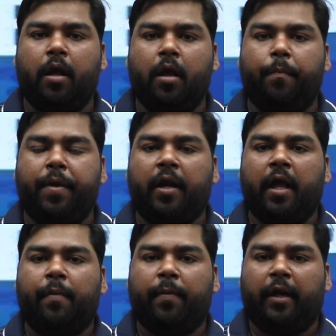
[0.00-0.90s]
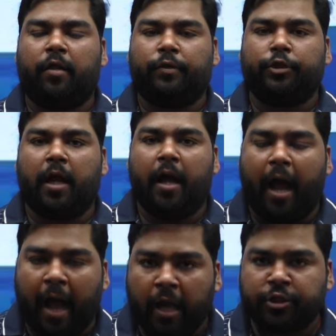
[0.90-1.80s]
मेरा नाम है मानस मिश्रा
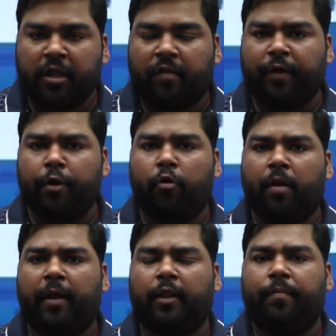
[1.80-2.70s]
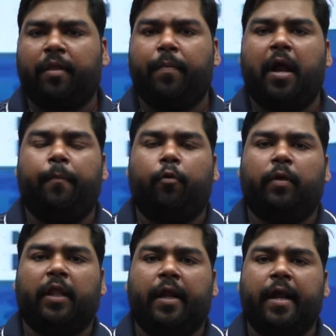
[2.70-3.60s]
आज इस वीडियो के माध्यम से मैं आपको
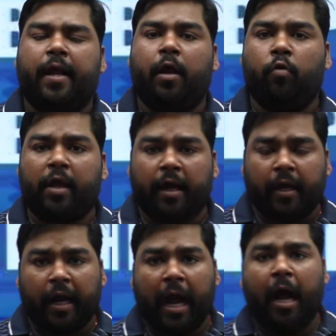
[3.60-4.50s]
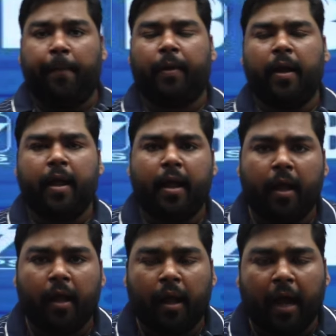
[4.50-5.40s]
बताने आया हूं कि अगर आप
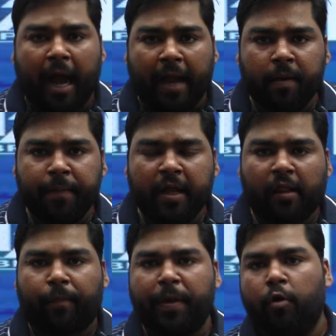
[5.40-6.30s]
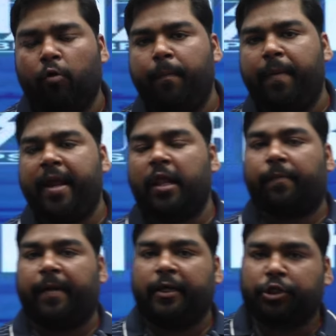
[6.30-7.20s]
आईबीपीएस पीओ मेंस
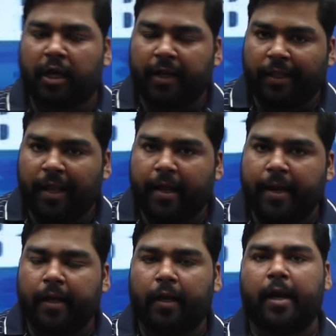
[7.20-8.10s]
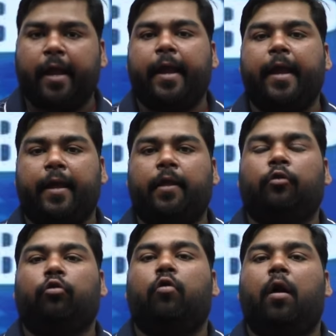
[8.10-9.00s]
परीक्षा की तैयारी कर रहे हैं
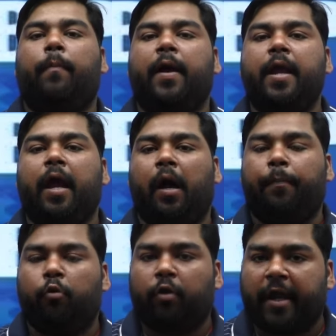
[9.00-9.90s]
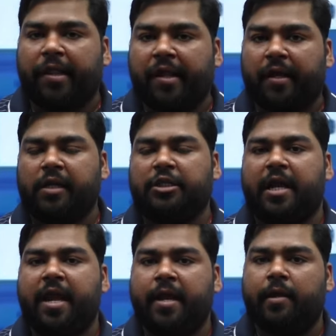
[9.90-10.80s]
तो भाई आपको कैसे करनी
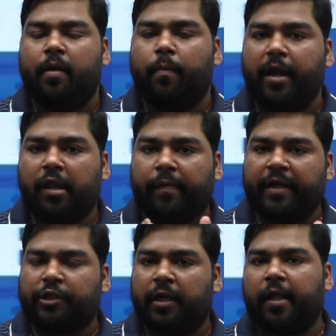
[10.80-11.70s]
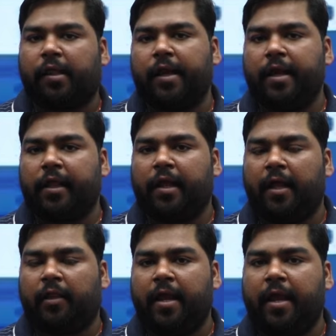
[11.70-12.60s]
चाहिए मेंस परीक्षा किस तरीके से
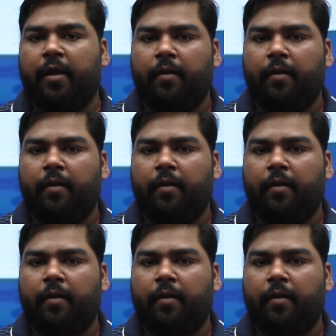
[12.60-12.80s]
आती है